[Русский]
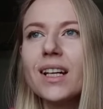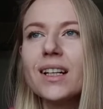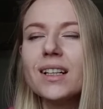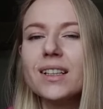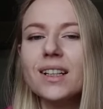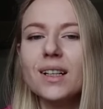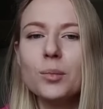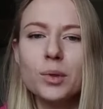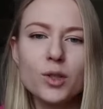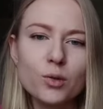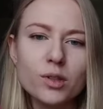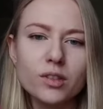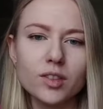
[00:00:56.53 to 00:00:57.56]
я
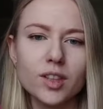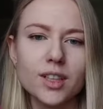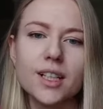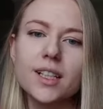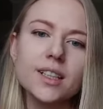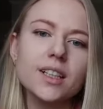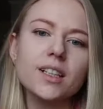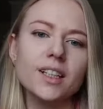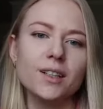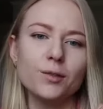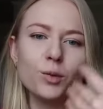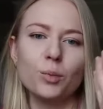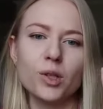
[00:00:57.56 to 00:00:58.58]
почувствовала, как энергия
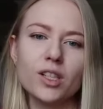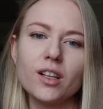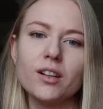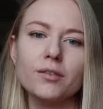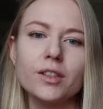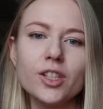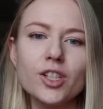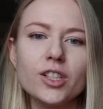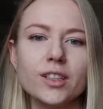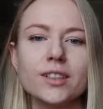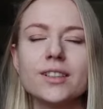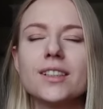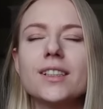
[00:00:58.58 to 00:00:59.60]
вот пошла
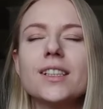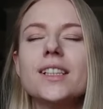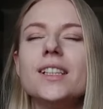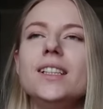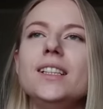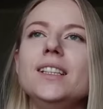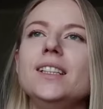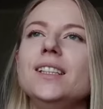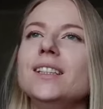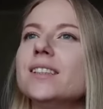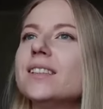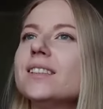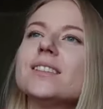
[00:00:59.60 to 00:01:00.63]
выше,
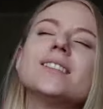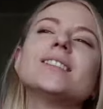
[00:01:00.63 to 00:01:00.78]
и,